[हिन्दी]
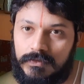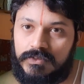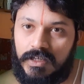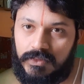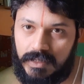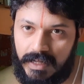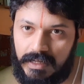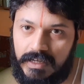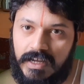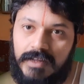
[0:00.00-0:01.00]
क्षत्रिय
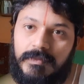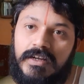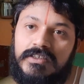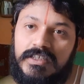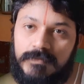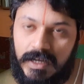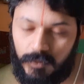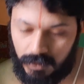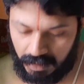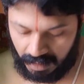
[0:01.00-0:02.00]
के कहने पर
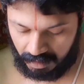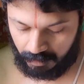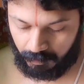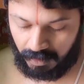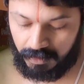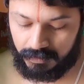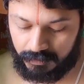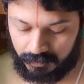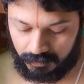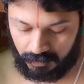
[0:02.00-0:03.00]
यजमानों के कहने पर
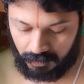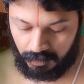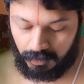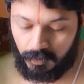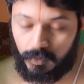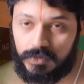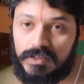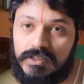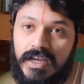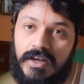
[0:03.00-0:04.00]

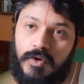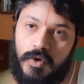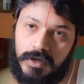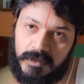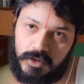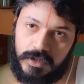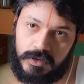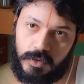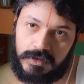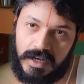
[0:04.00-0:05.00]
उससे लोक में तो
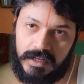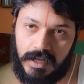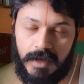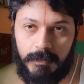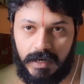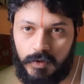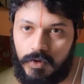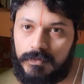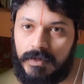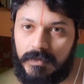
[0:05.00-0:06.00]
हित होता ही है पर
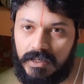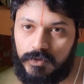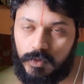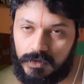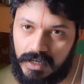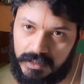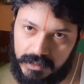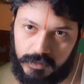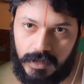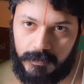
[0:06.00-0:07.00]
लोक में भी हित होता है
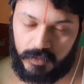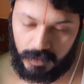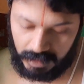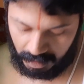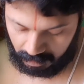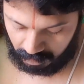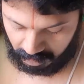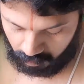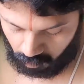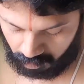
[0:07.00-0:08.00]
ये स्वयं स्वीकार कर
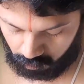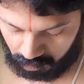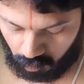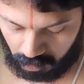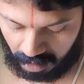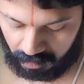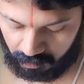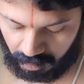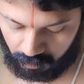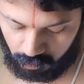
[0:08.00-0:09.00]
रहे हैं इन्होंने उसका उदाहरण
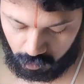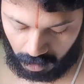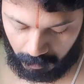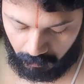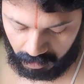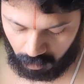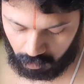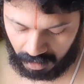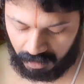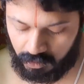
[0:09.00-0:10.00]
दिया है तो स्वाभाविक है
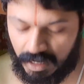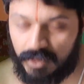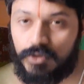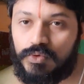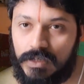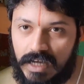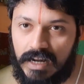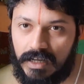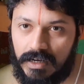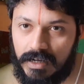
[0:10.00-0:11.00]
उदाहरण दिया है तो
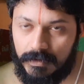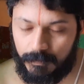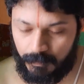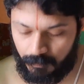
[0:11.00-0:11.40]
स्वीकार कर रहे हैं